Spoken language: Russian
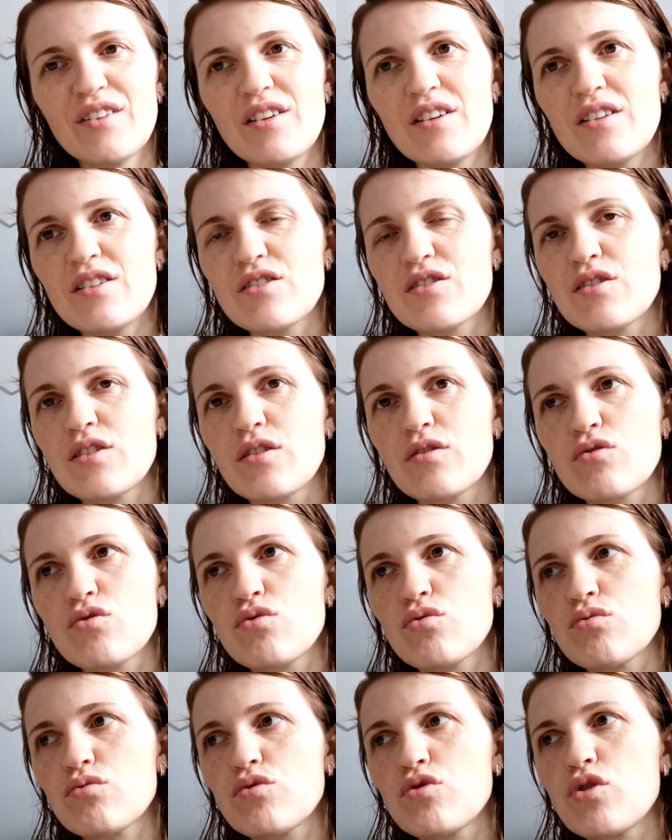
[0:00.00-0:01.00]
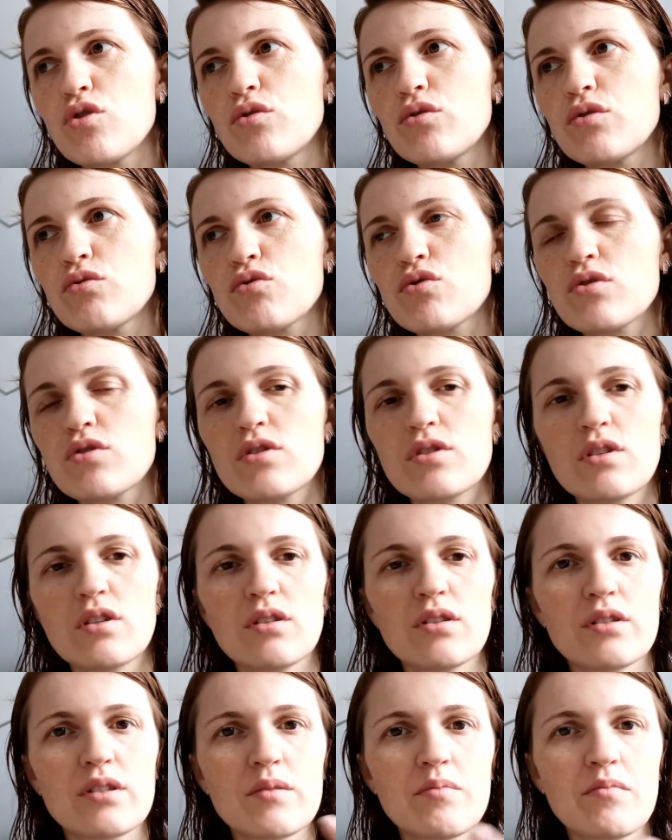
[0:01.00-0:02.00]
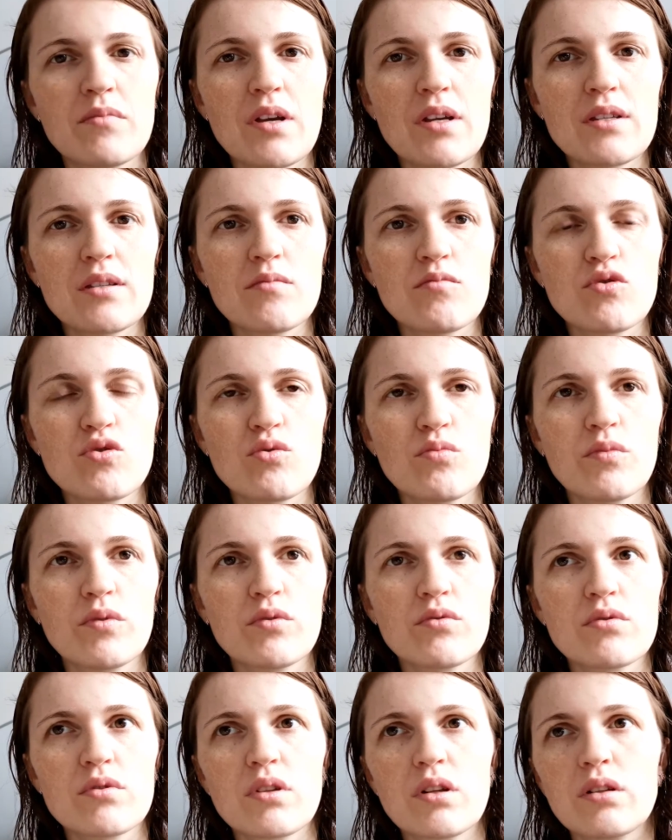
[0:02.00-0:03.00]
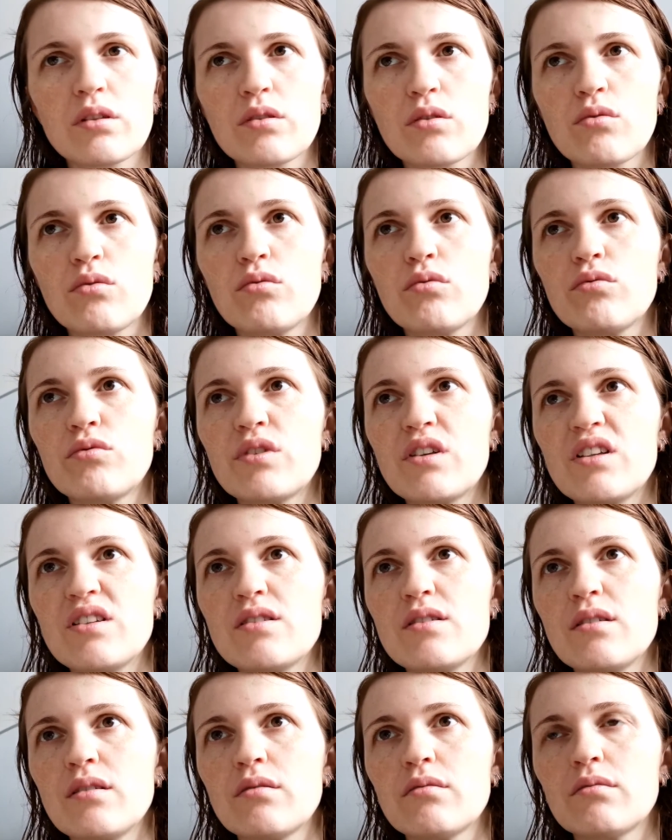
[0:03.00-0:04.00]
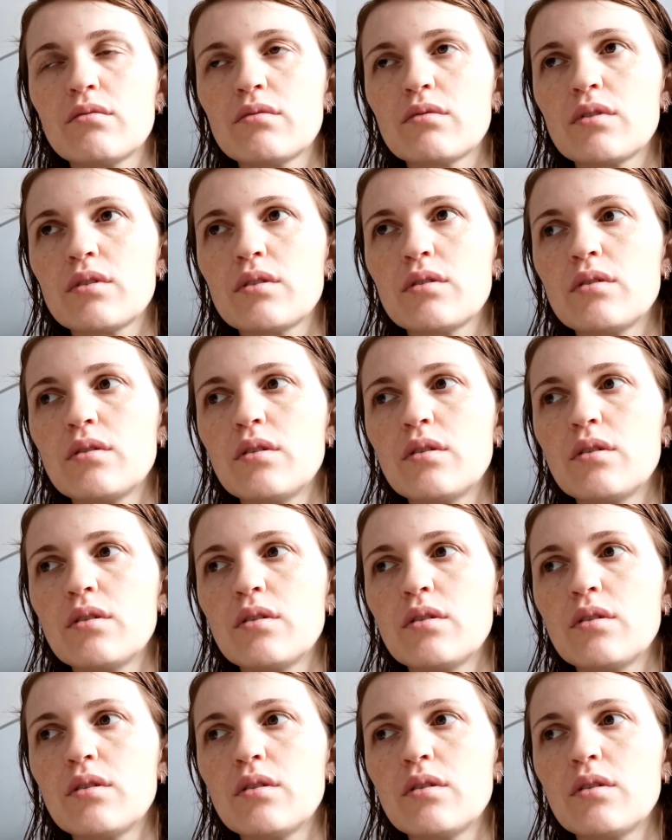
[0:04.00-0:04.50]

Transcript: Я не знаю, что, что нужно сделать с мясом, чтобы оно стало такого резинового.